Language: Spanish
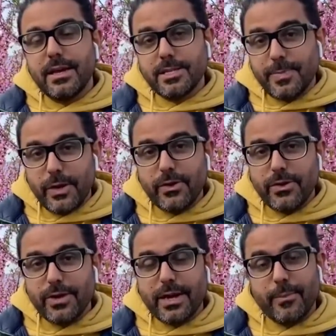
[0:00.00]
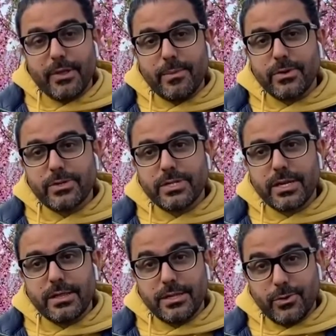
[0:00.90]
Espero que podamos
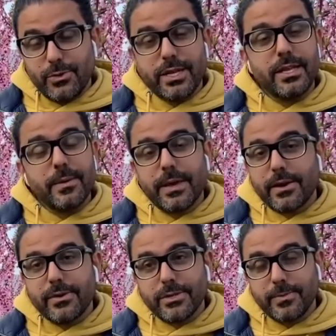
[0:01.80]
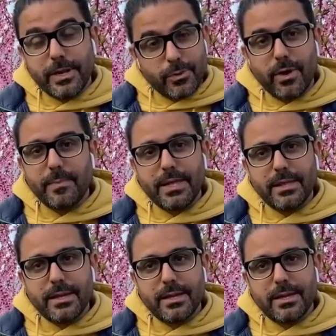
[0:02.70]
discutir y vernos
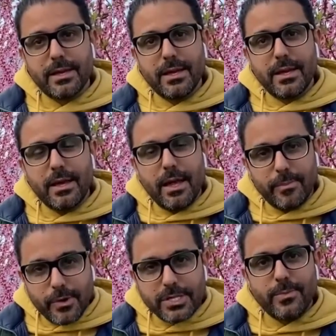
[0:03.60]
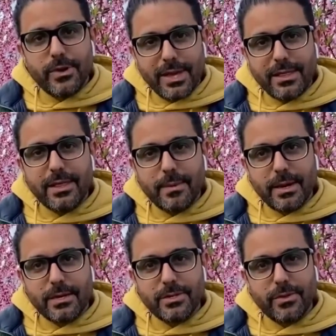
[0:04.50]
virtualmente el próximo 15 de
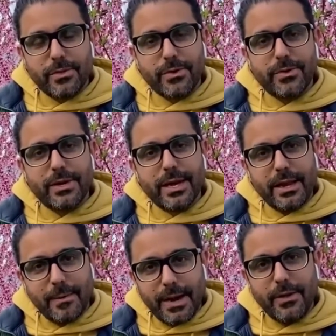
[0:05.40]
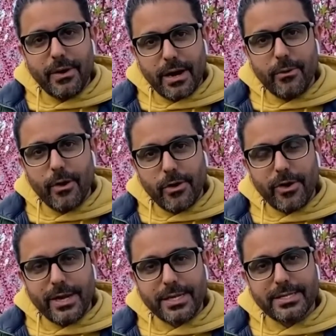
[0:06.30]
marzo en el BioAg World
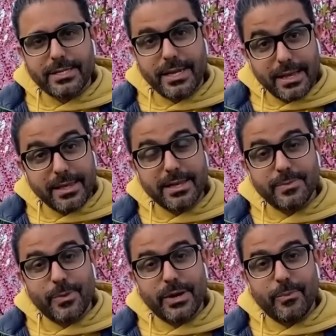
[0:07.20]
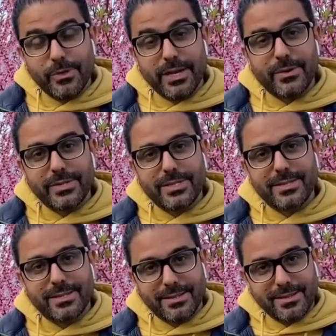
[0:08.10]
Congress. Gracias por apuntaros.
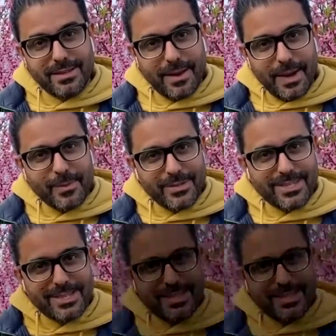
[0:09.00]
Hablamos.